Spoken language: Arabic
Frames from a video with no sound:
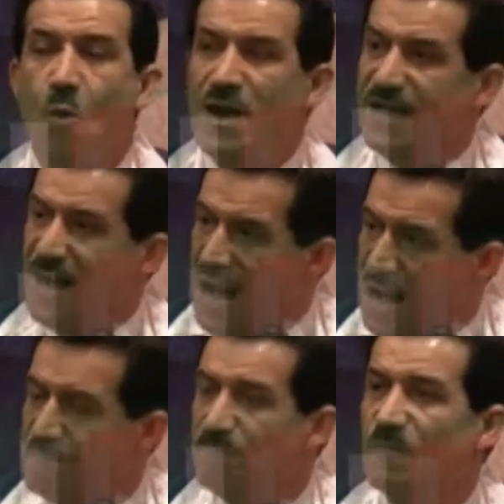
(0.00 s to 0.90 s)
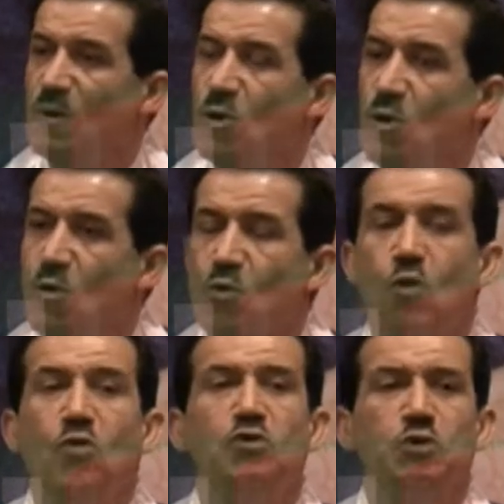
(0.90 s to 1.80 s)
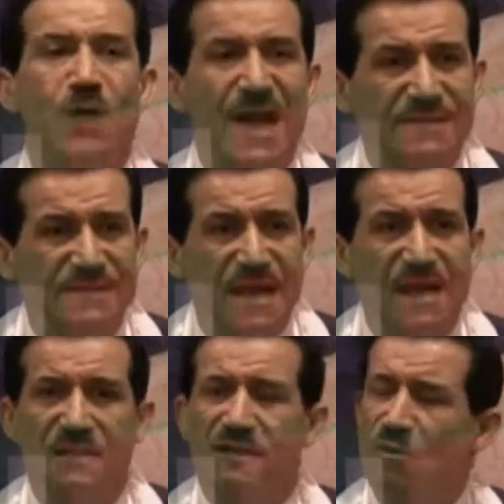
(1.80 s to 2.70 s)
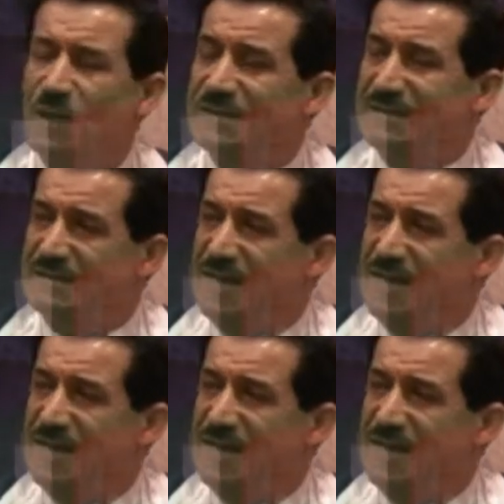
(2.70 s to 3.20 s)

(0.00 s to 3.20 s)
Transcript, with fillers: ويرحم كل شهداء ثورة